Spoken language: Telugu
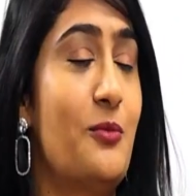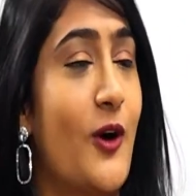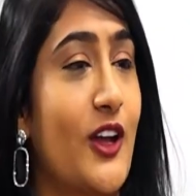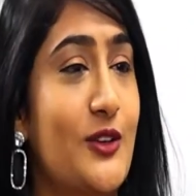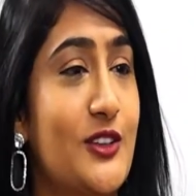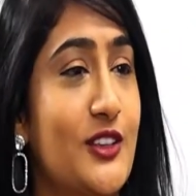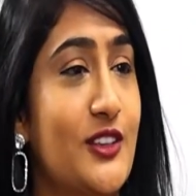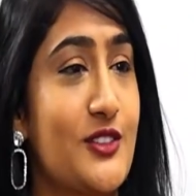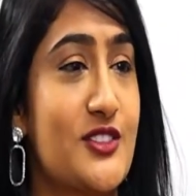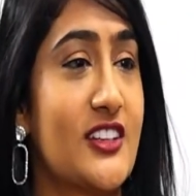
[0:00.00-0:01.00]
సో బాలీవుడ్లో
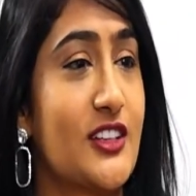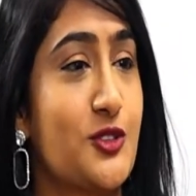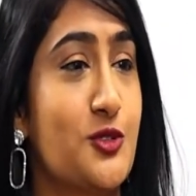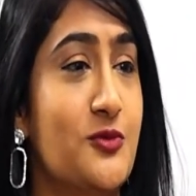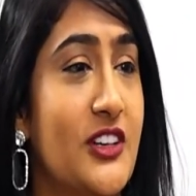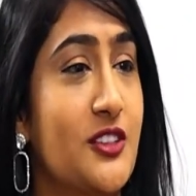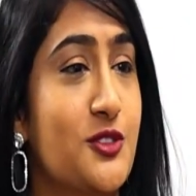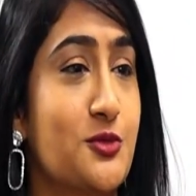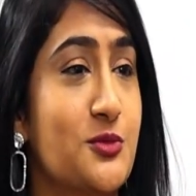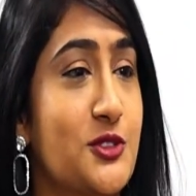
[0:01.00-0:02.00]
యూజువల్గా ధూమ్ వన్
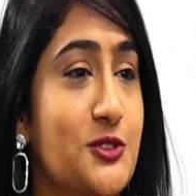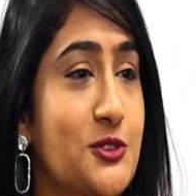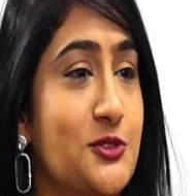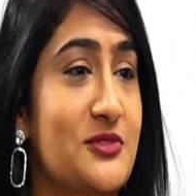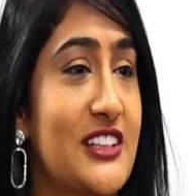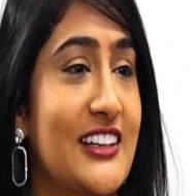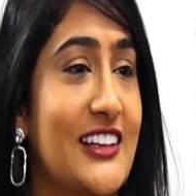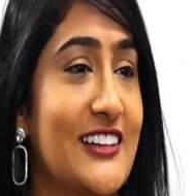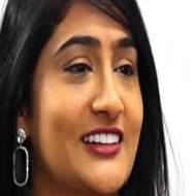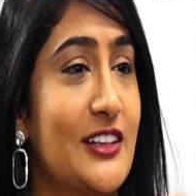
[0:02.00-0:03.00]
ధూమ్ టూ ధూమ్ త్రీ
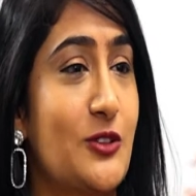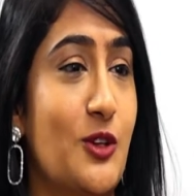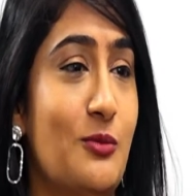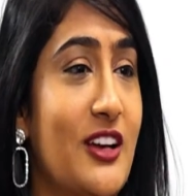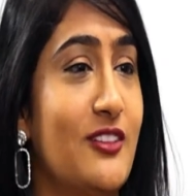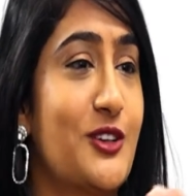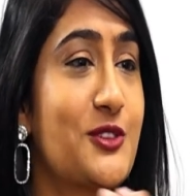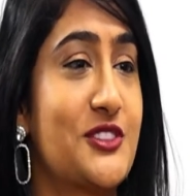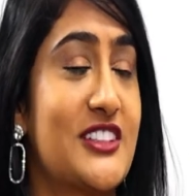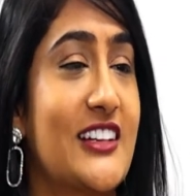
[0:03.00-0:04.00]
లాగా గోల్మాల్ వన్
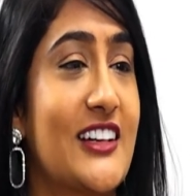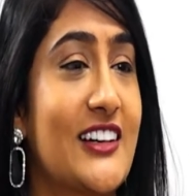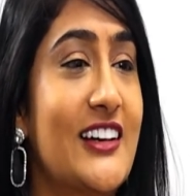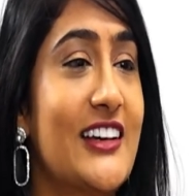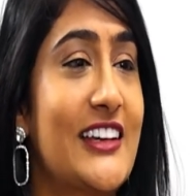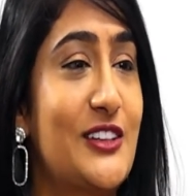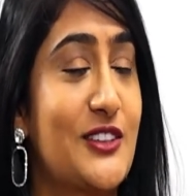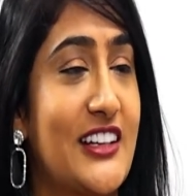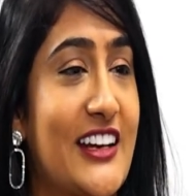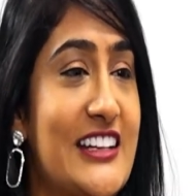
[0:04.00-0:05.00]
టూ త్రీ లాగా ఇది
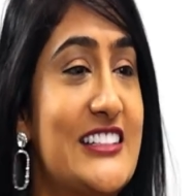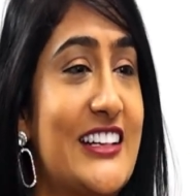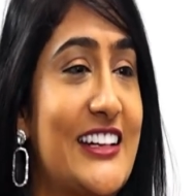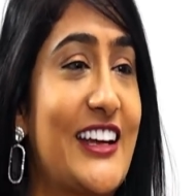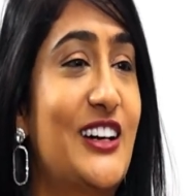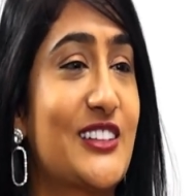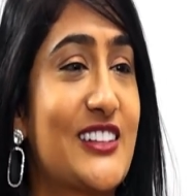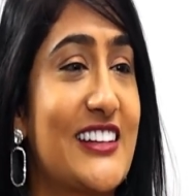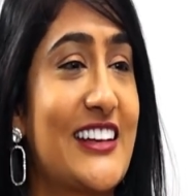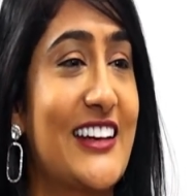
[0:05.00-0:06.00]
ఒక ట్రెండ్ సెట్టింగ్
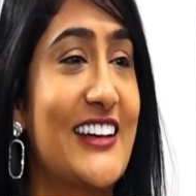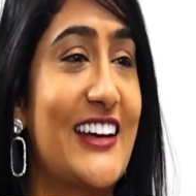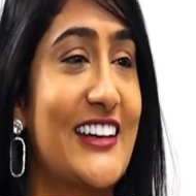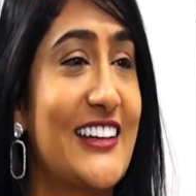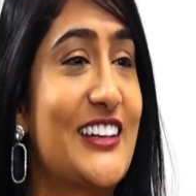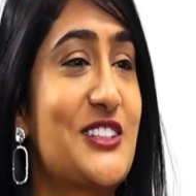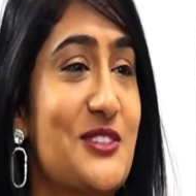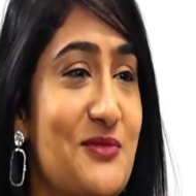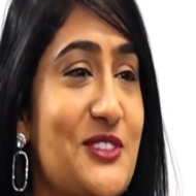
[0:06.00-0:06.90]
అవుతుంది అని అనిల్ గారు ఐ